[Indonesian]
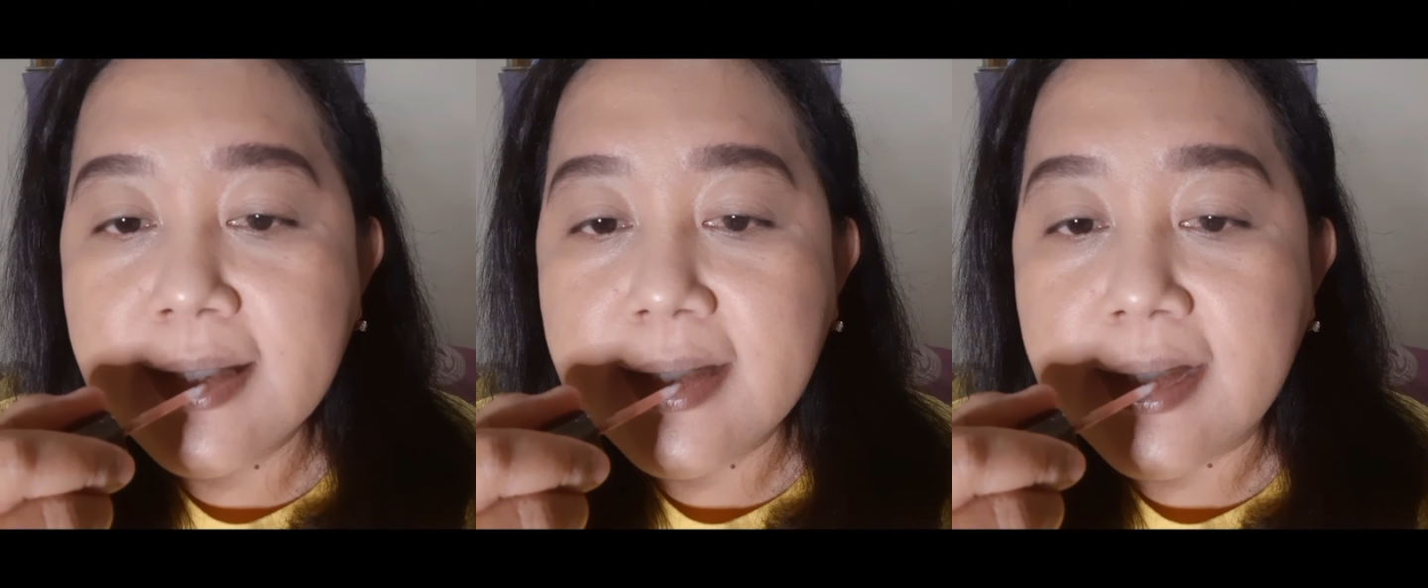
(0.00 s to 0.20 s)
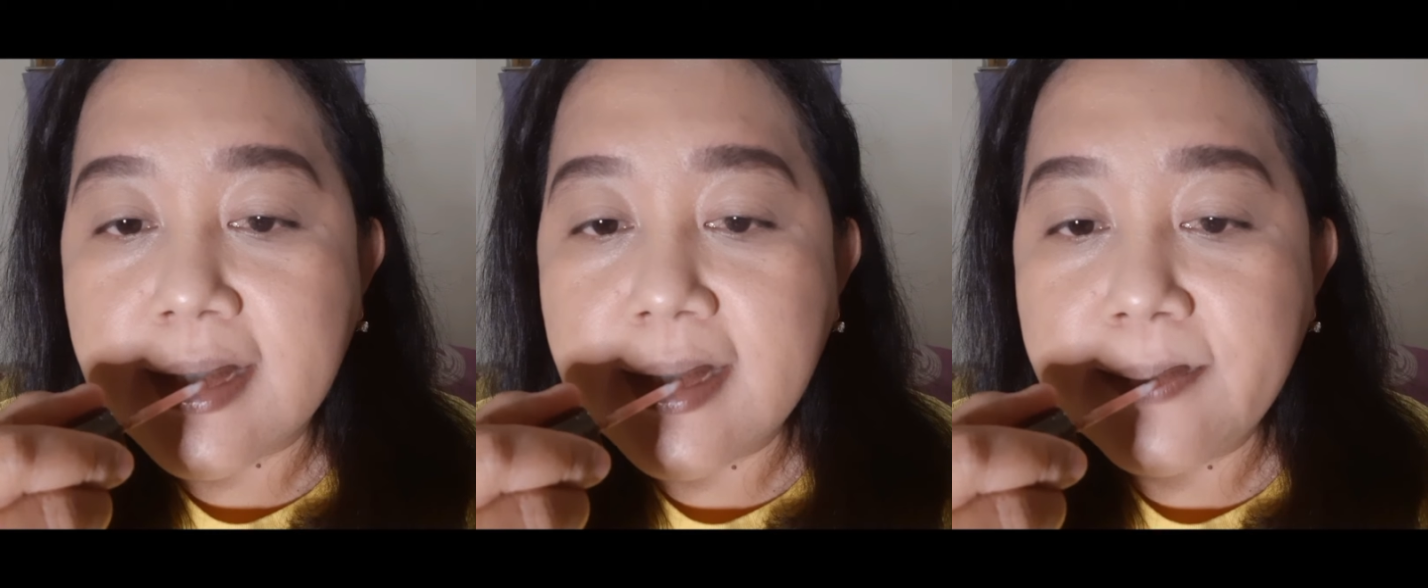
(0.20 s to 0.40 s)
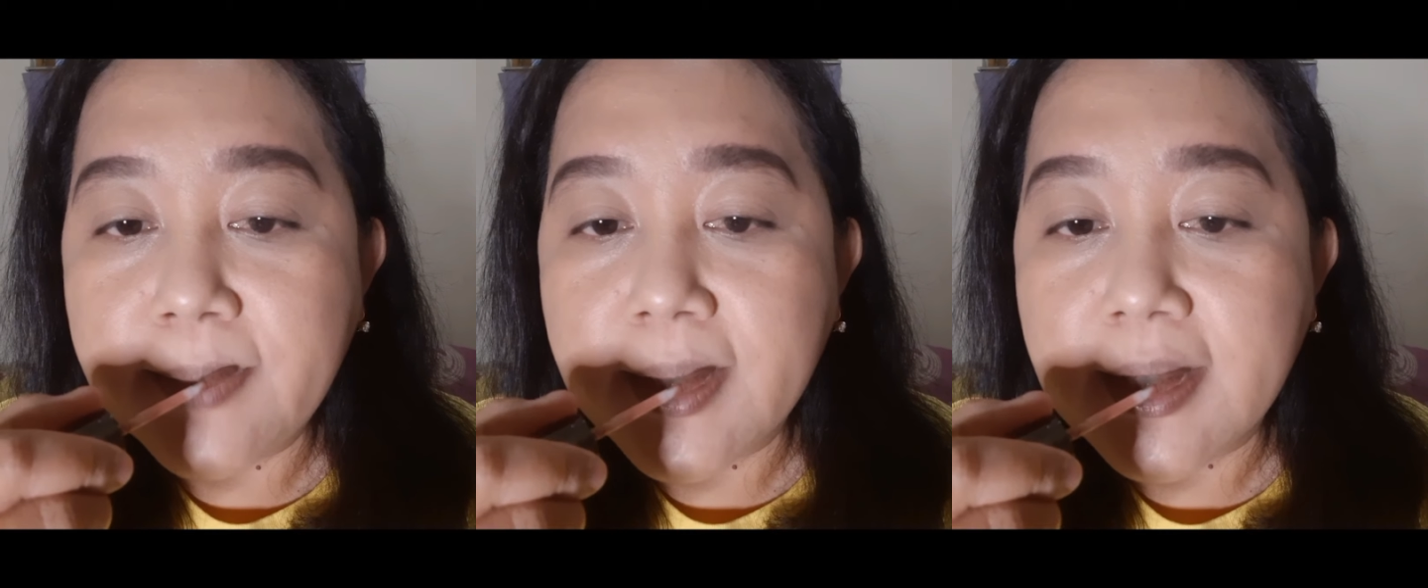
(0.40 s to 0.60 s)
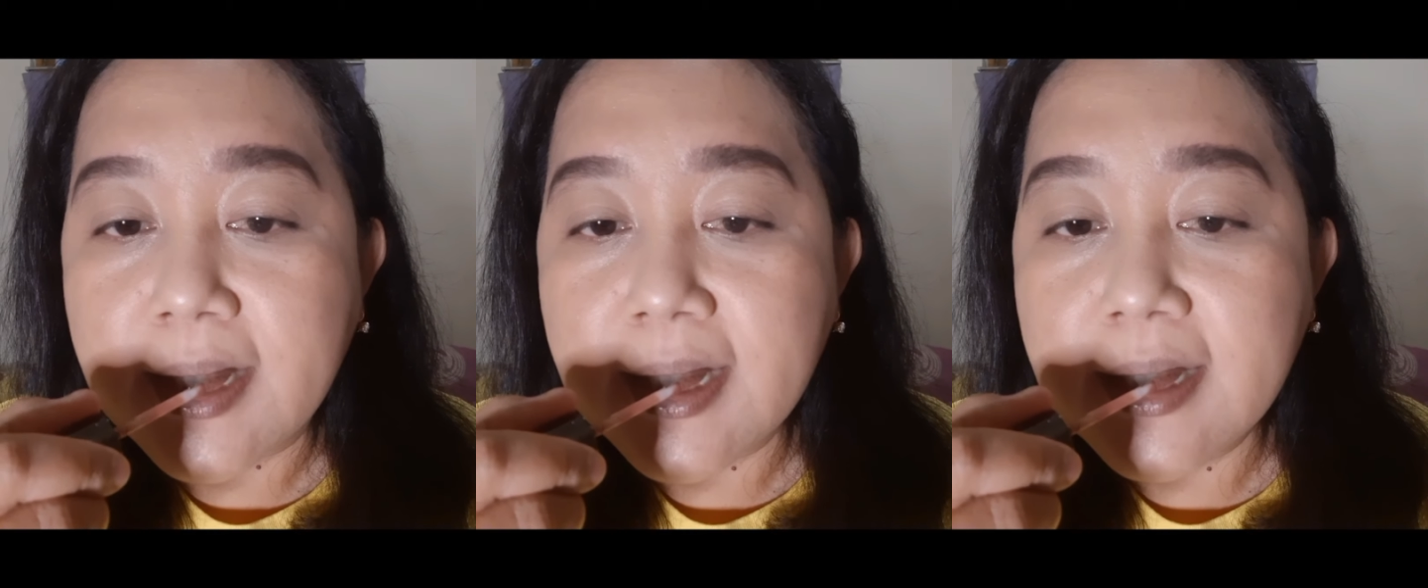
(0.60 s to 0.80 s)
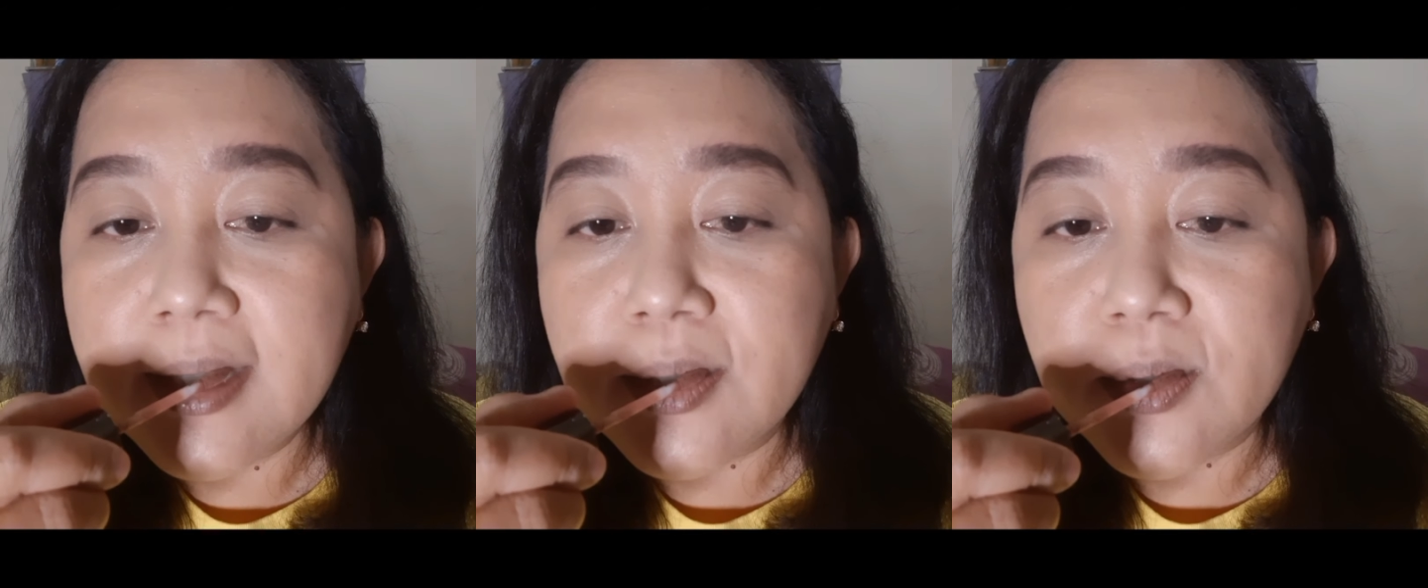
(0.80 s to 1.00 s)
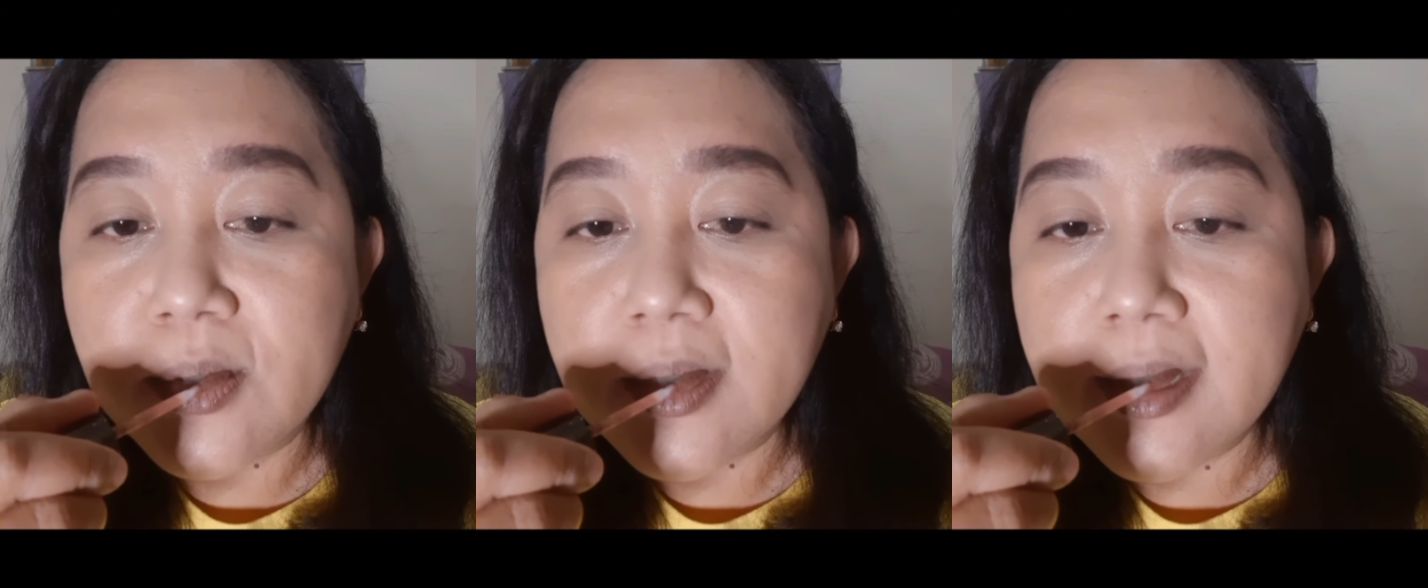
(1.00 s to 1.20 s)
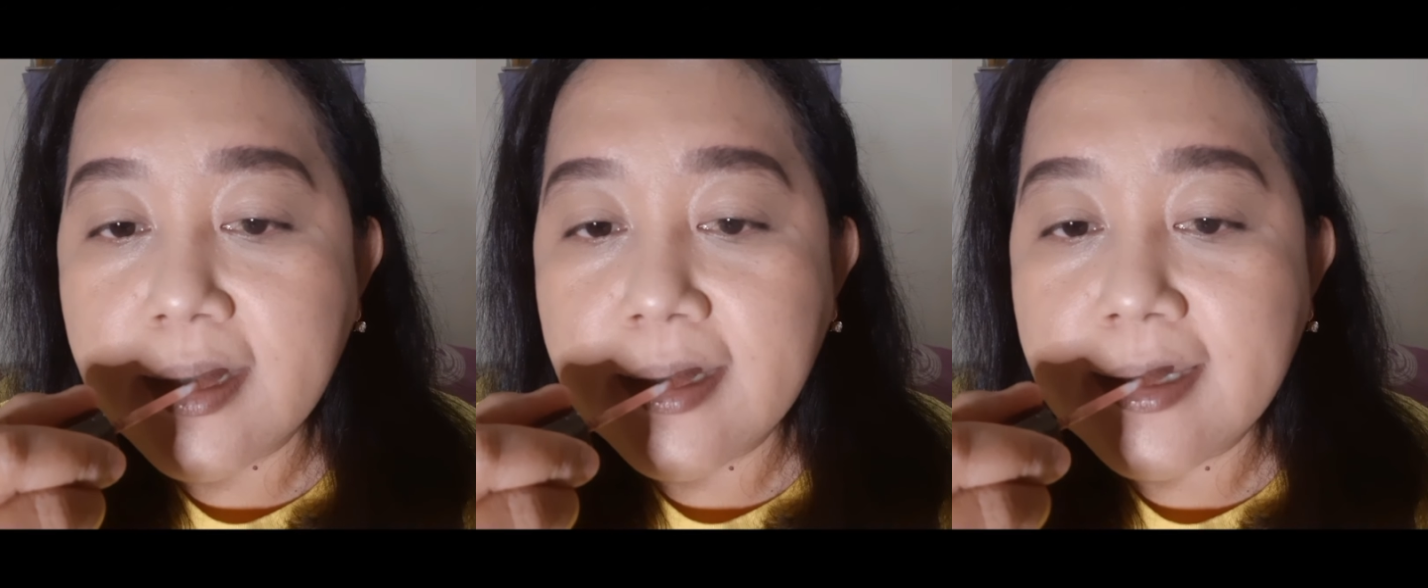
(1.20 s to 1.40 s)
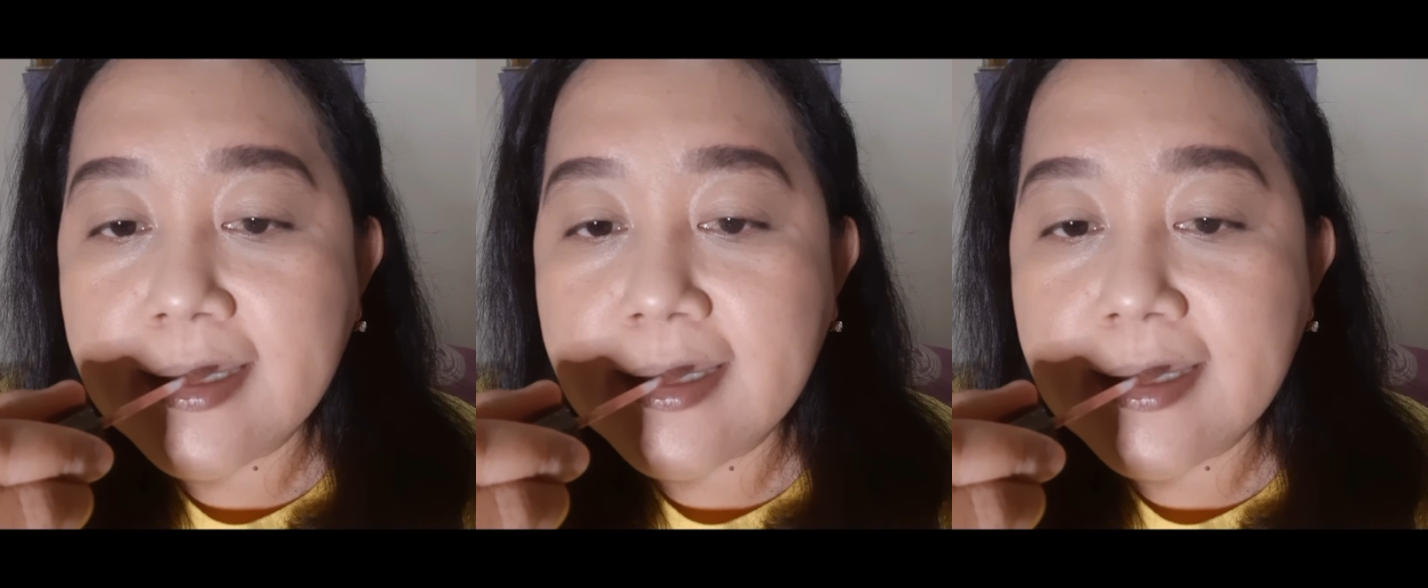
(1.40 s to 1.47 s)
jadi penting untuk